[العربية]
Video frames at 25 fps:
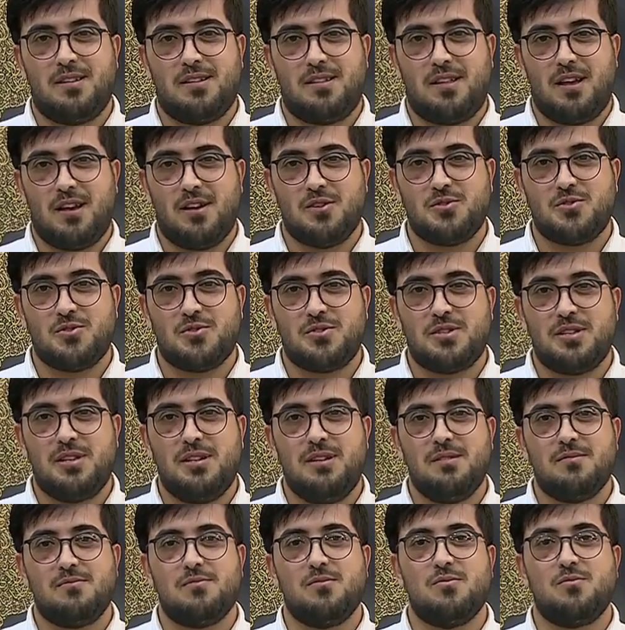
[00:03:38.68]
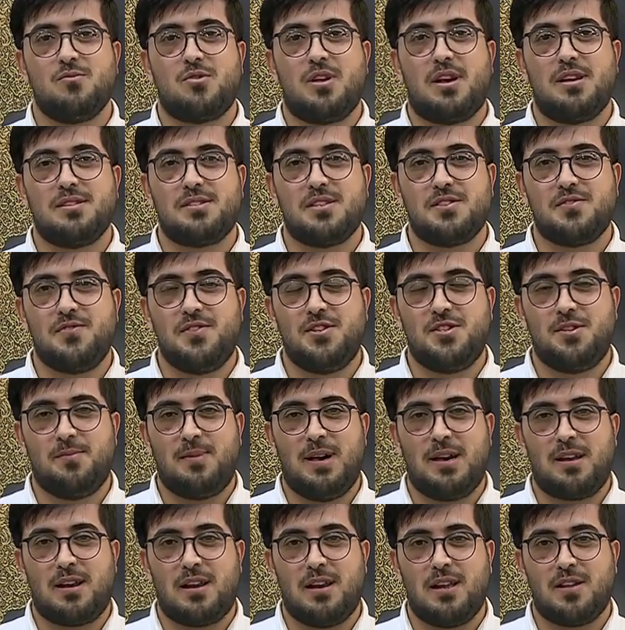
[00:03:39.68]
تخصصي متخصص في
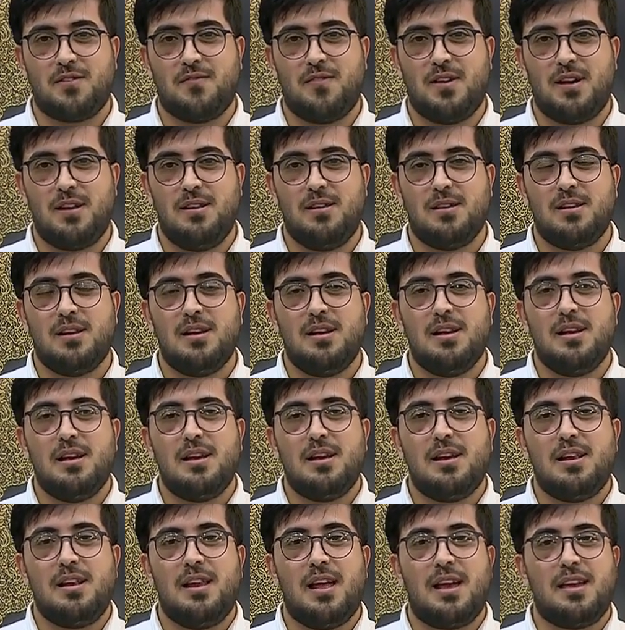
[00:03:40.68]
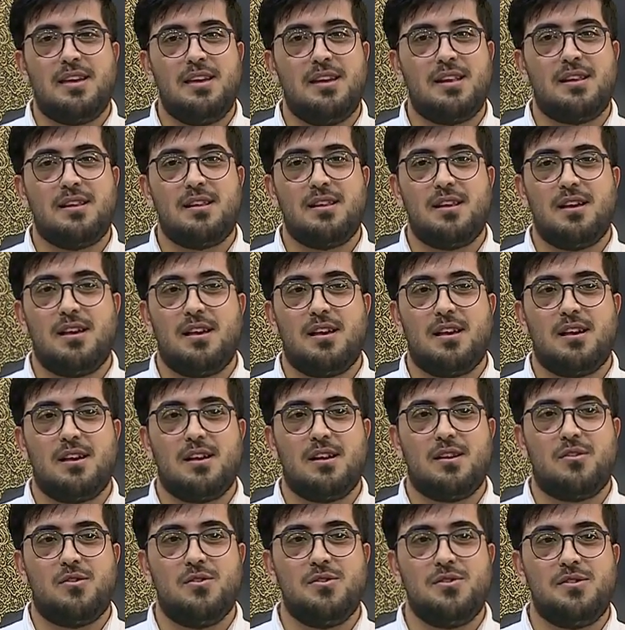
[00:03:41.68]
جبائر الاطفال لكن آه،
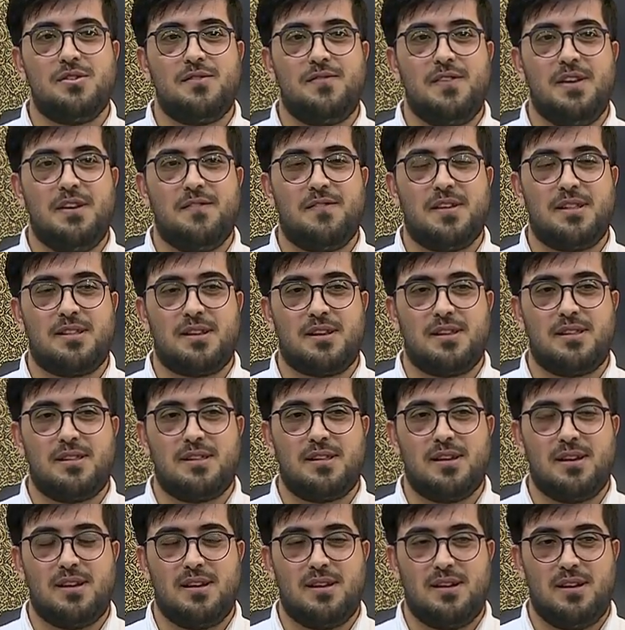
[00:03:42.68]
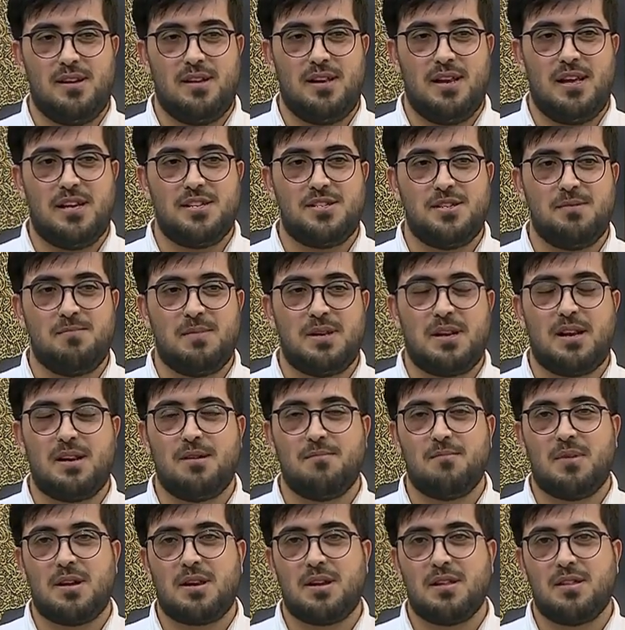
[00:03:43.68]
كنت في فتره علاجي من
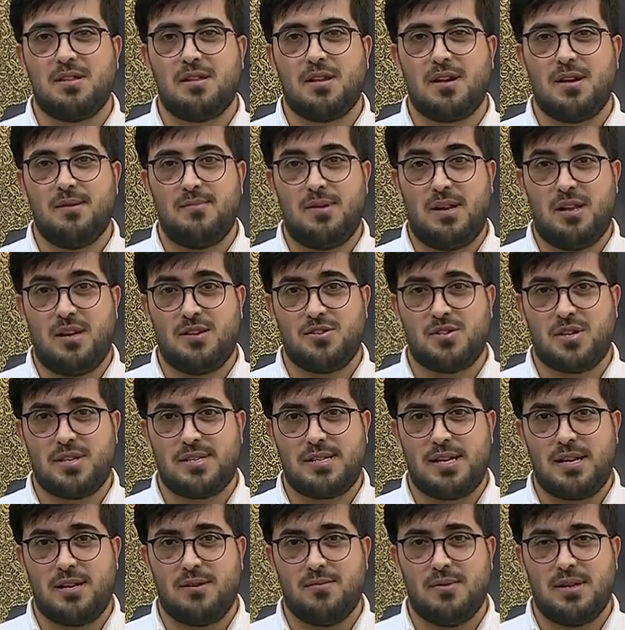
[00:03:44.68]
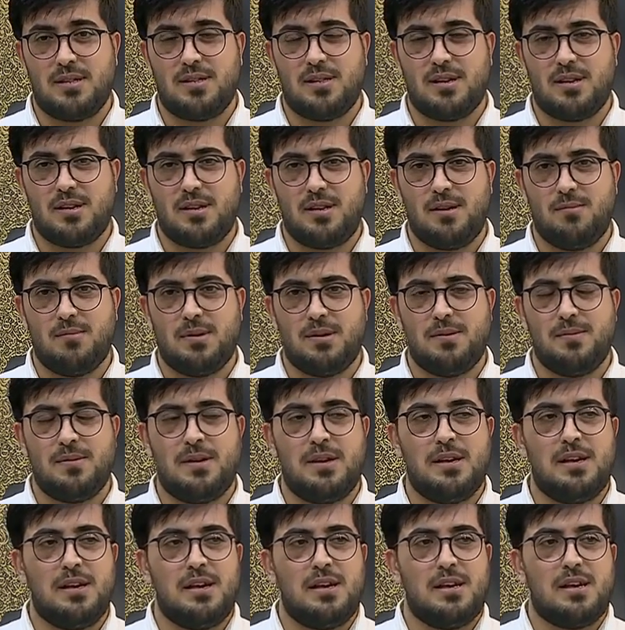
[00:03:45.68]
المرض قبل عشر سنوات تقريبا
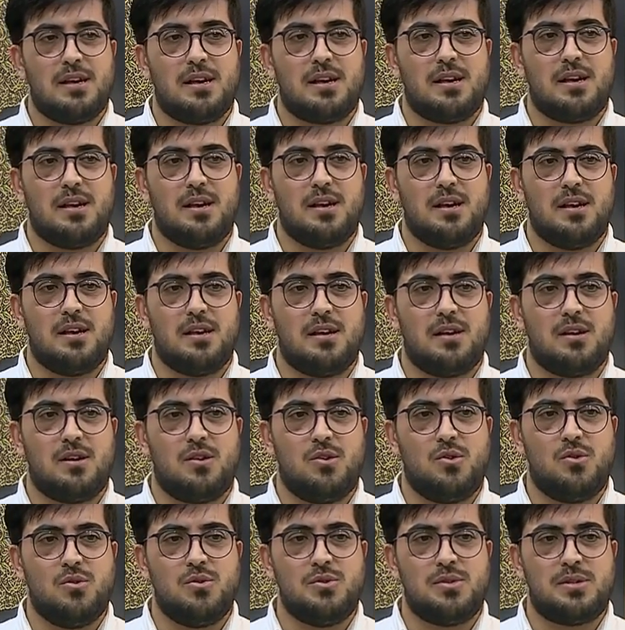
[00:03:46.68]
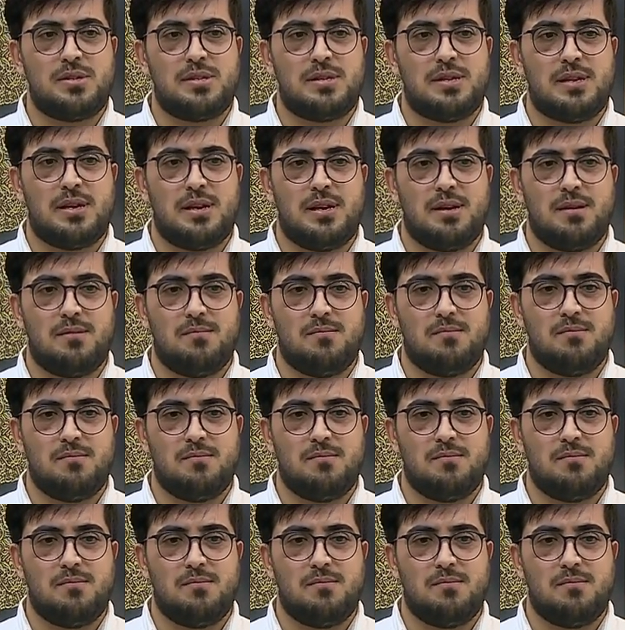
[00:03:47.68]
كنت